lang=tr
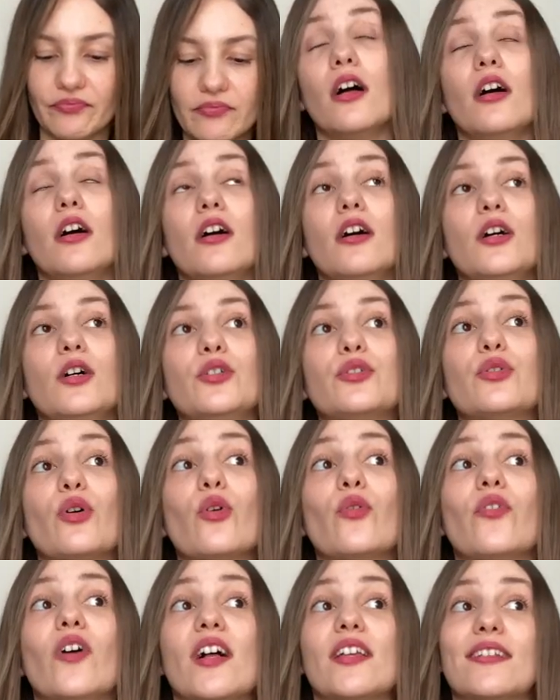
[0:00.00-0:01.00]
Ee,
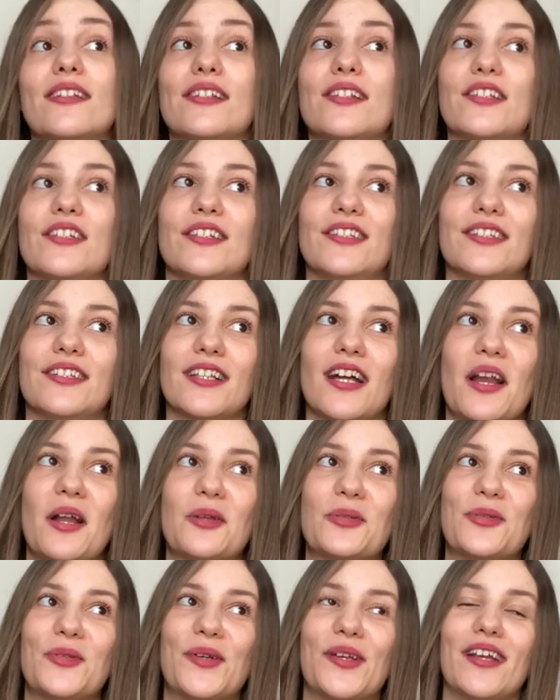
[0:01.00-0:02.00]
çok fazla çığlıklar
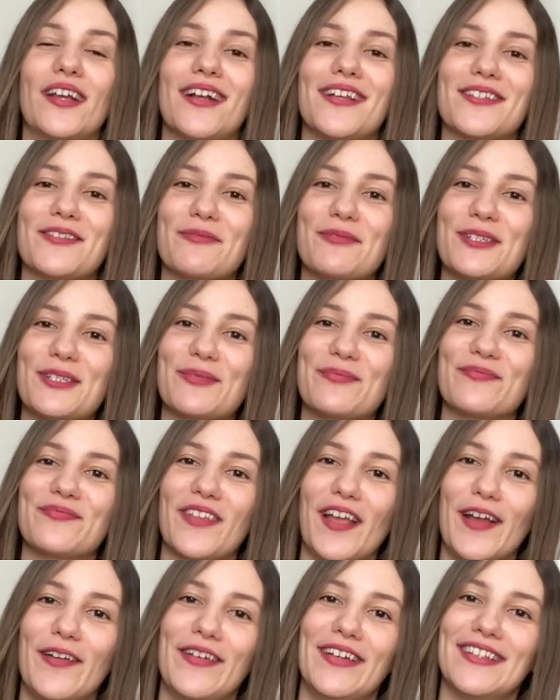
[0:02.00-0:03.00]
atıyor yazmışım.
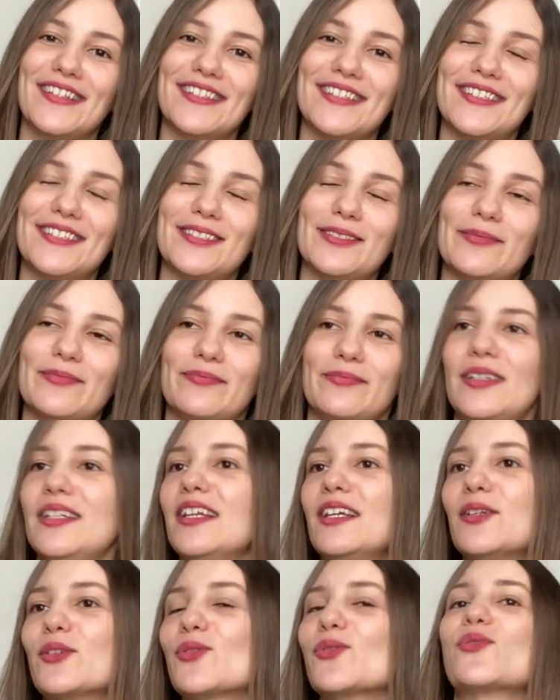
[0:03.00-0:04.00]
Evet.
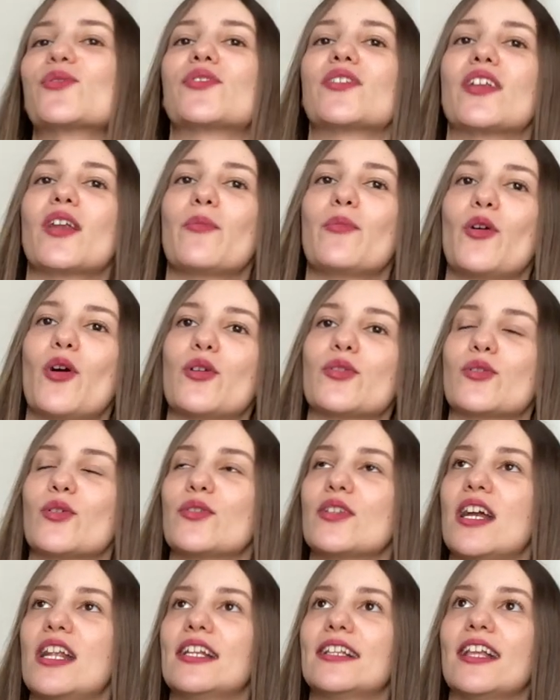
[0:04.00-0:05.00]
Mile'yi susturamıyoruz.
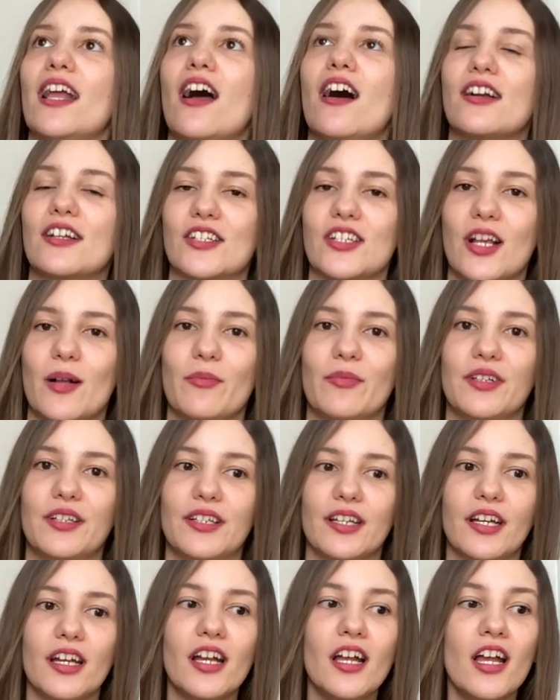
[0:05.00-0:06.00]
Özellikle
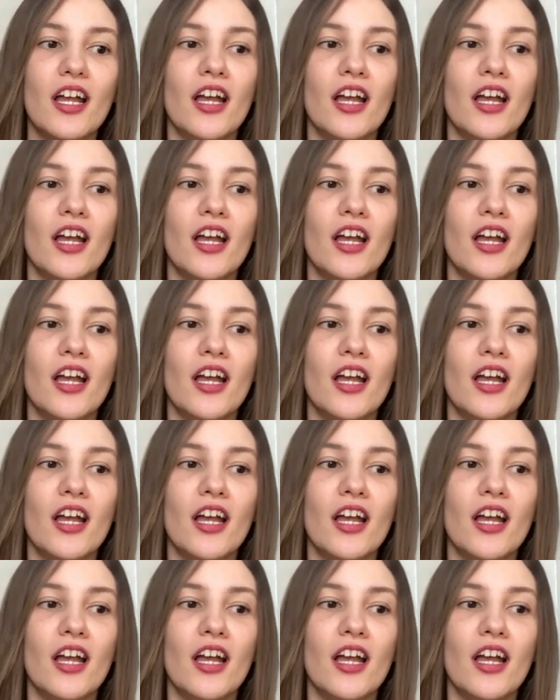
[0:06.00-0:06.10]
akşamları.